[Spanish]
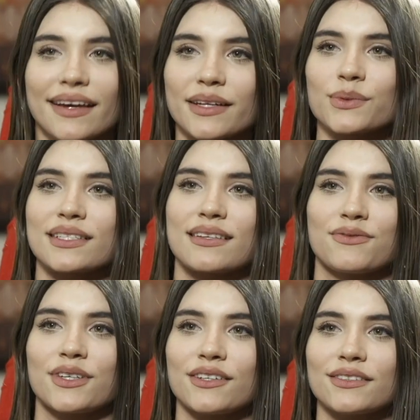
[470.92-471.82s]
era un
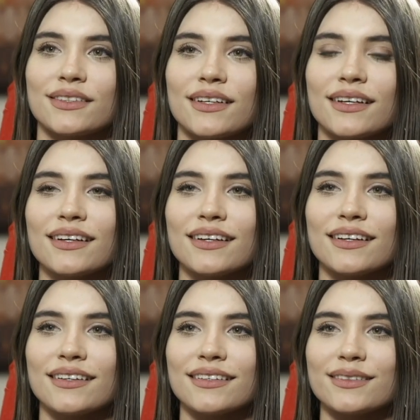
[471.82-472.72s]
desafío.
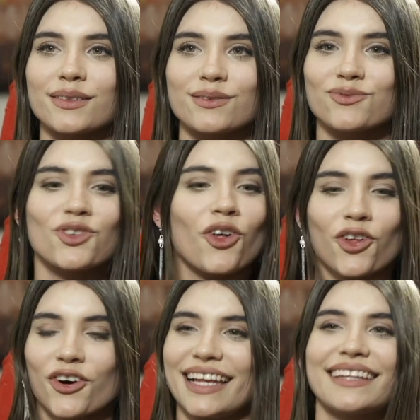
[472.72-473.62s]

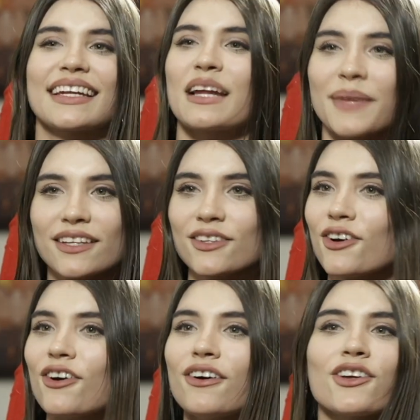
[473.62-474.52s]
Todo, el
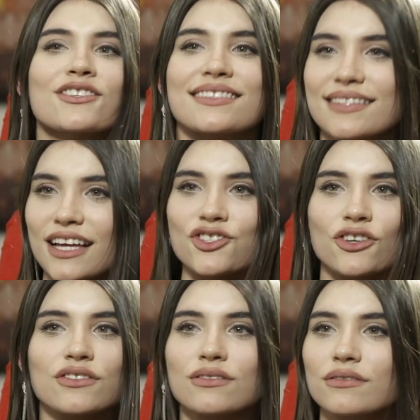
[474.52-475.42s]
entrenamiento, los
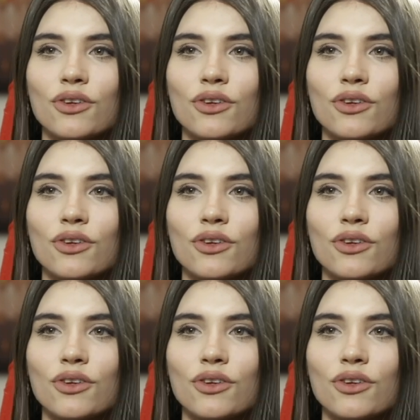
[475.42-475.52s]
ensayos,